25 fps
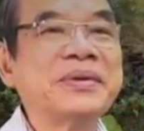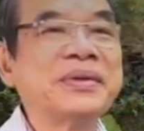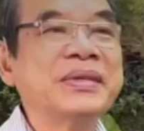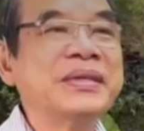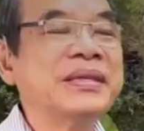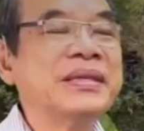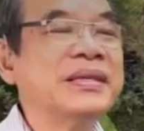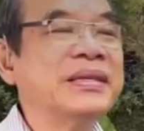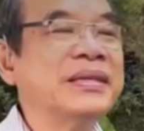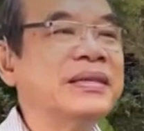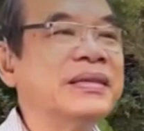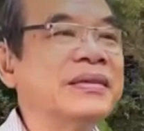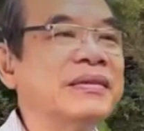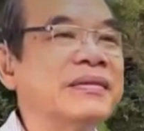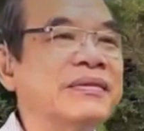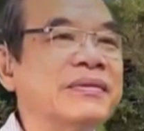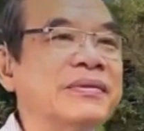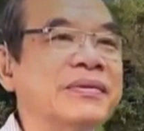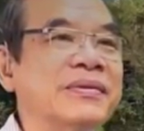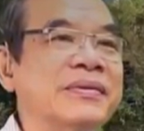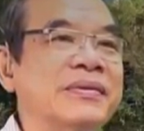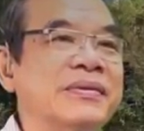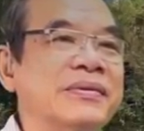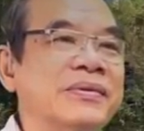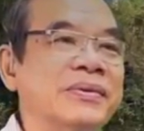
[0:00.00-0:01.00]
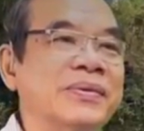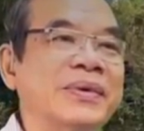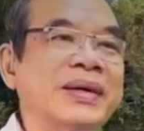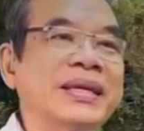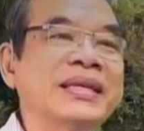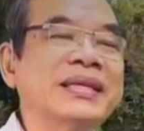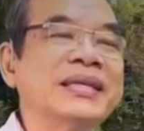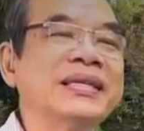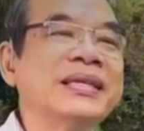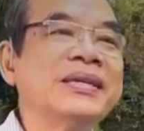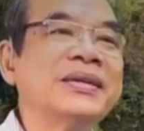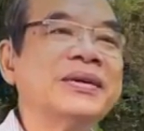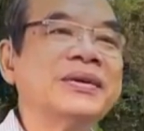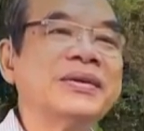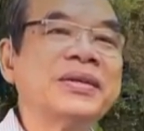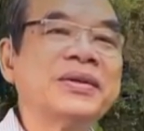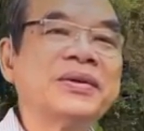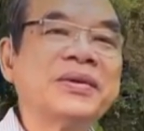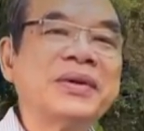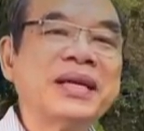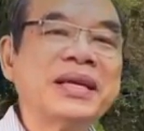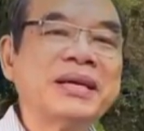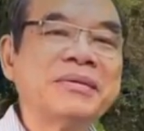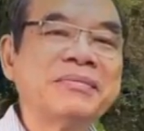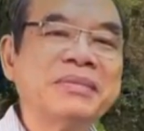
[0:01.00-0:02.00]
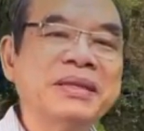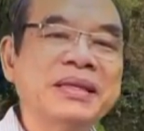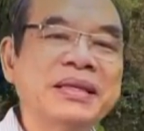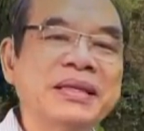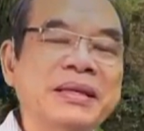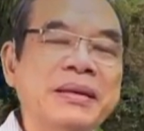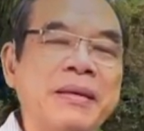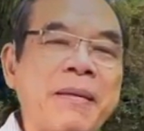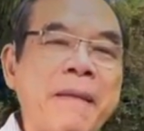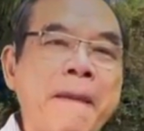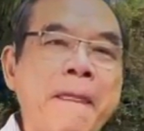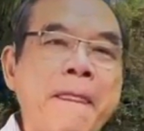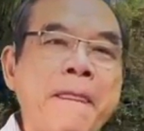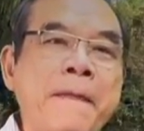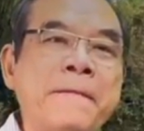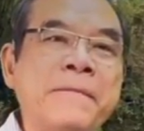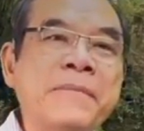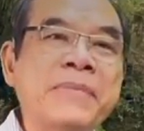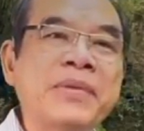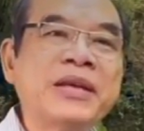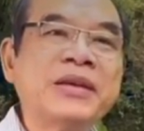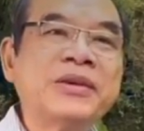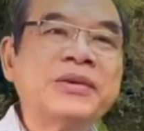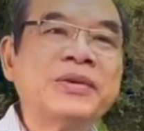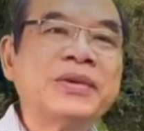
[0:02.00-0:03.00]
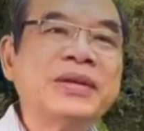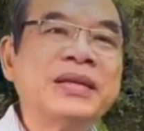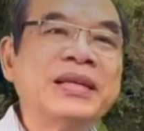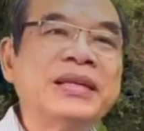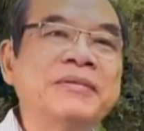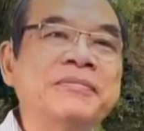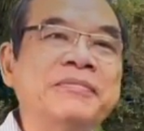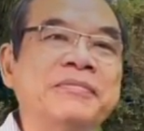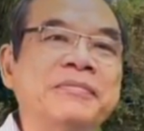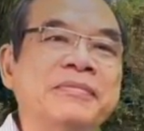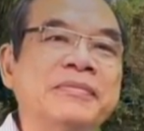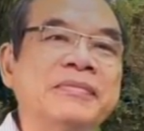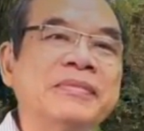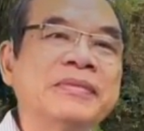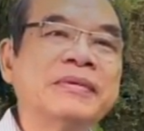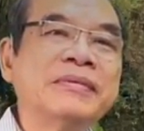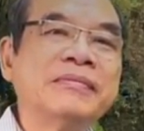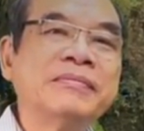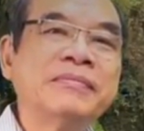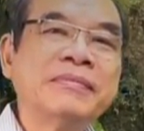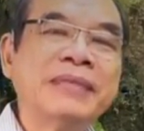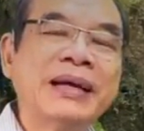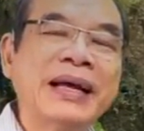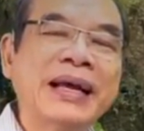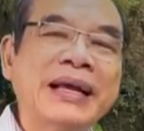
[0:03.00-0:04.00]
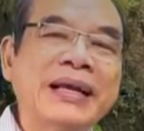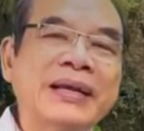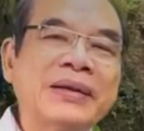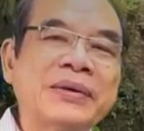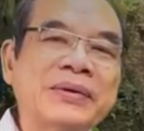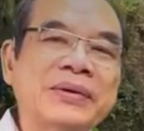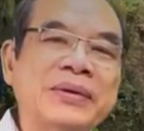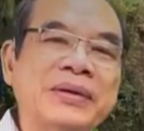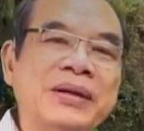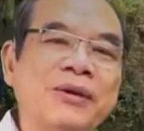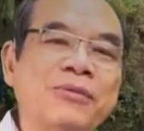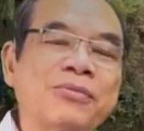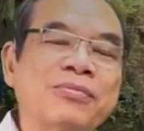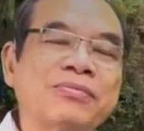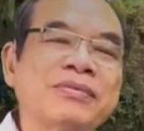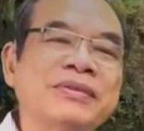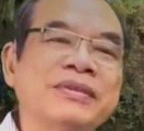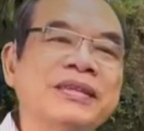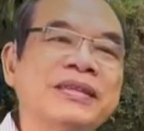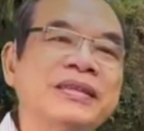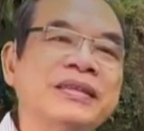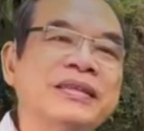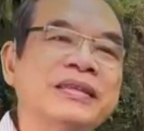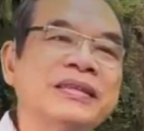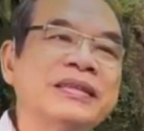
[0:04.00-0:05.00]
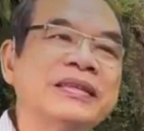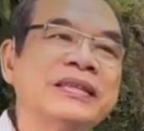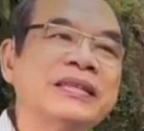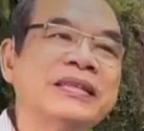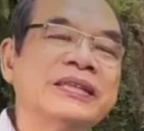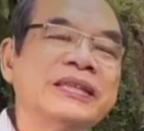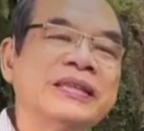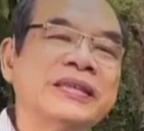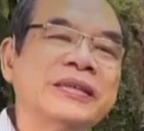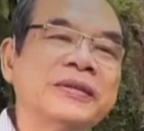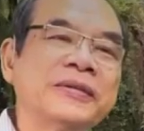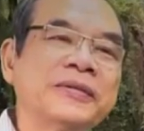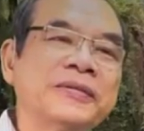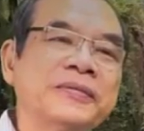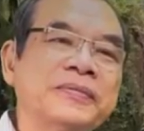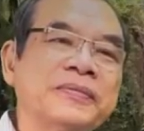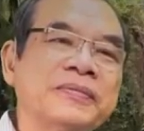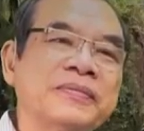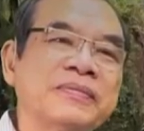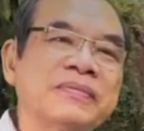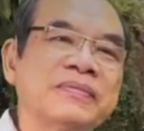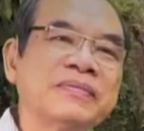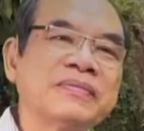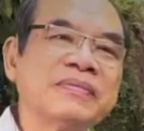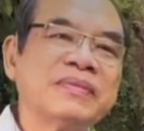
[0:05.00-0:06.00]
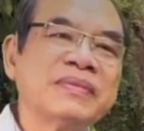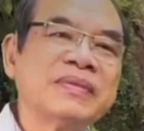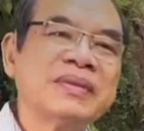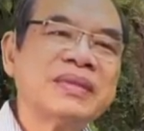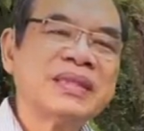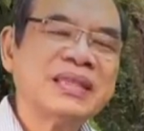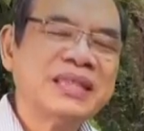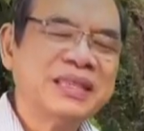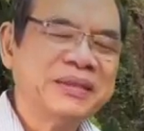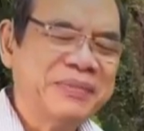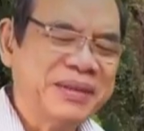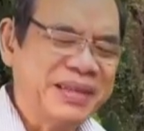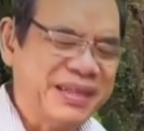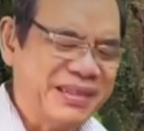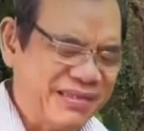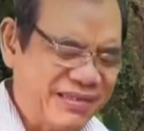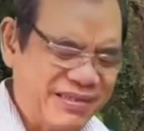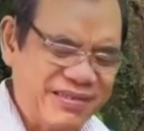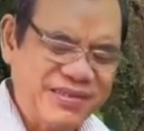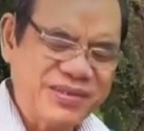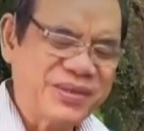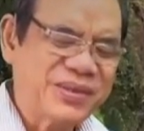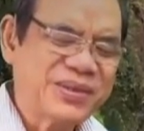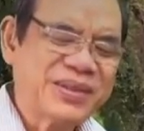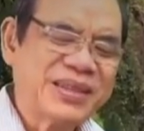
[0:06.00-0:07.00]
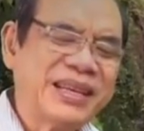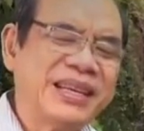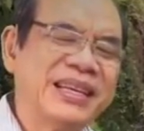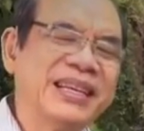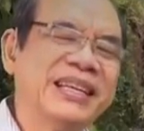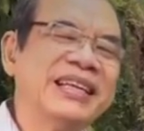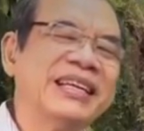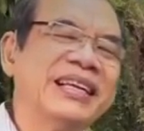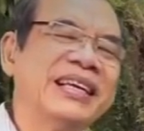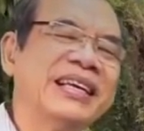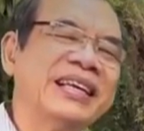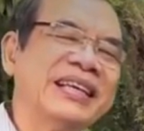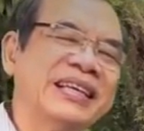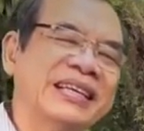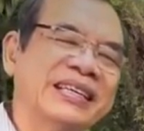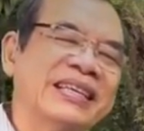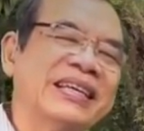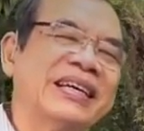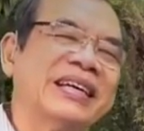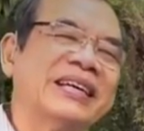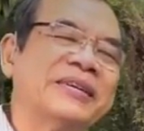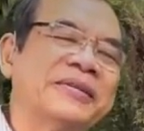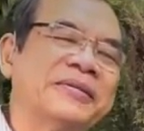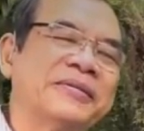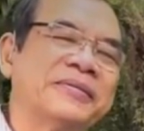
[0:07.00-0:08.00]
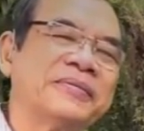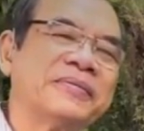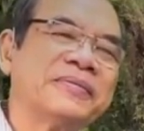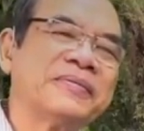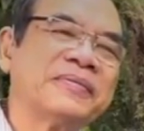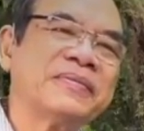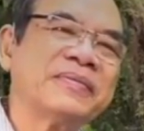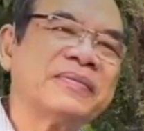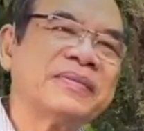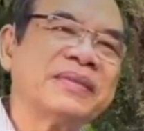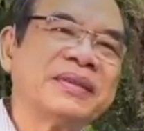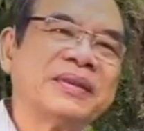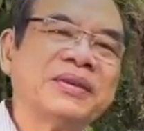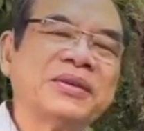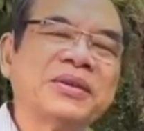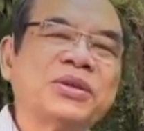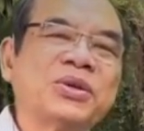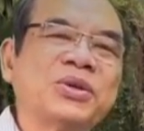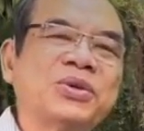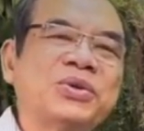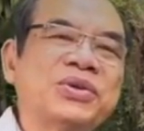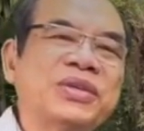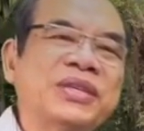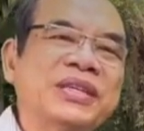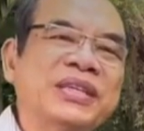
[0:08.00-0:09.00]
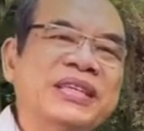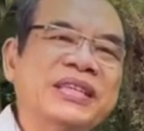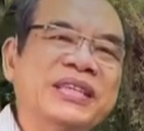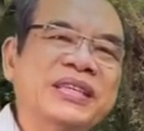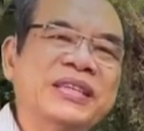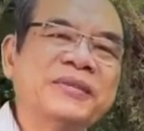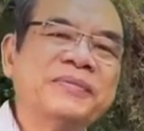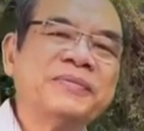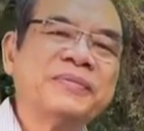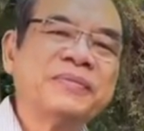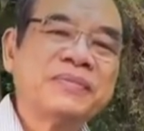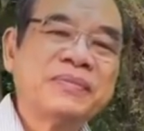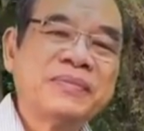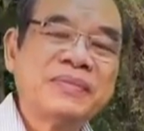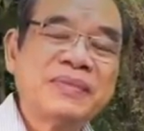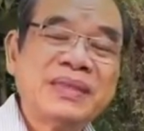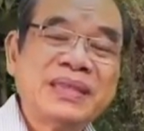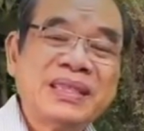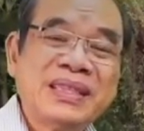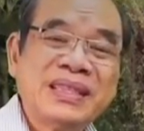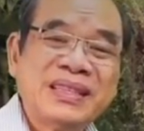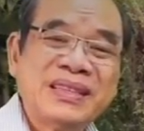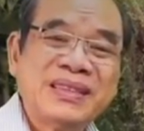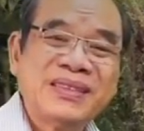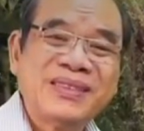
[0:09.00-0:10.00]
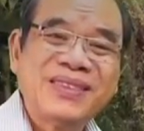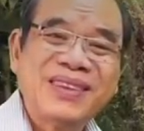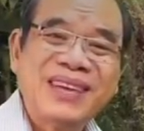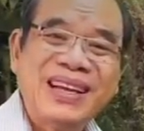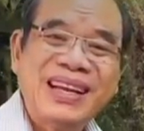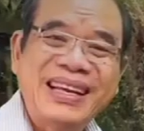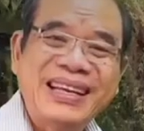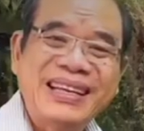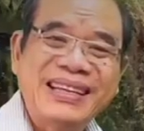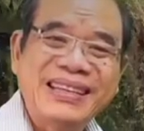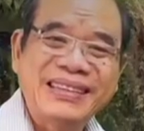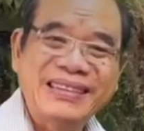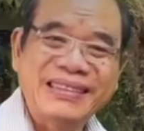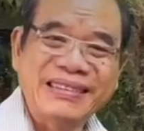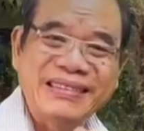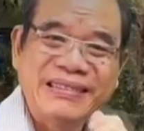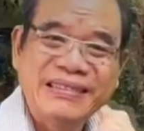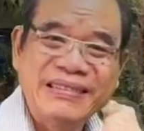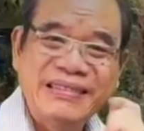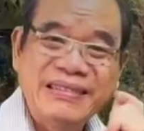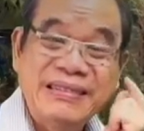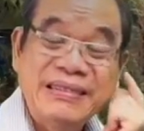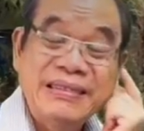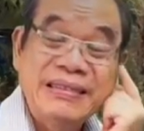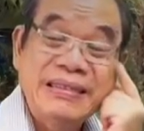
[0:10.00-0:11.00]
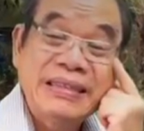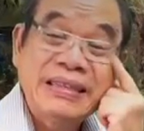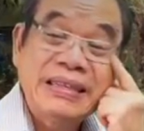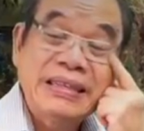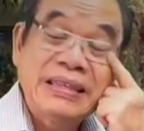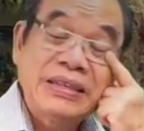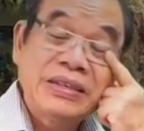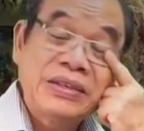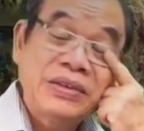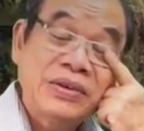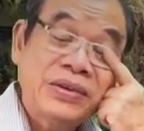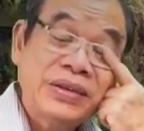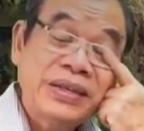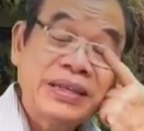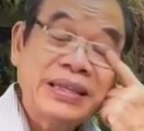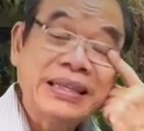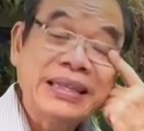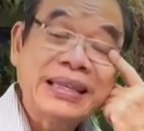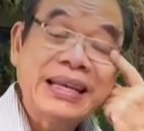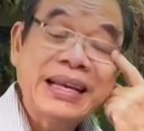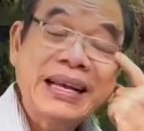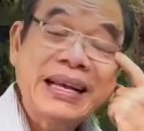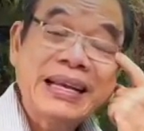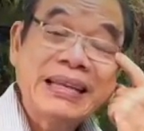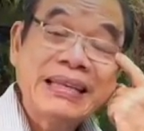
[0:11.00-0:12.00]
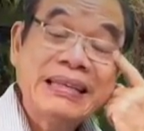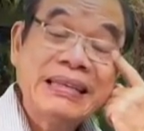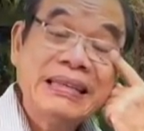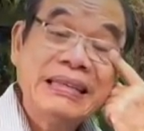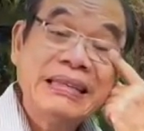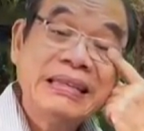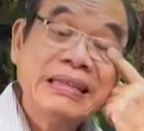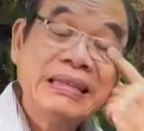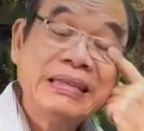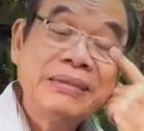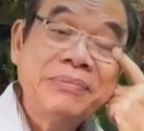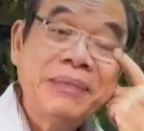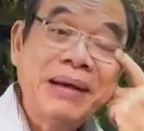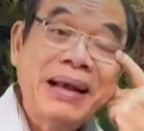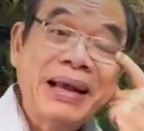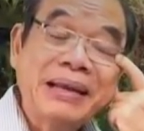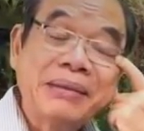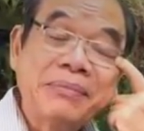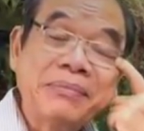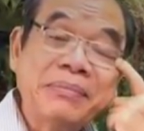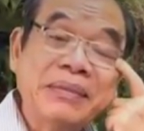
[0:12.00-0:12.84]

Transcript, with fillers: Trong Covid này, trong hoàn cảnh Covid này, nhiều người thì đóng lòng mình lại, lo thủ. Có những người bảo trời, con yên tâm lắm rồi, Covid sao con không sợ? Sao vậy?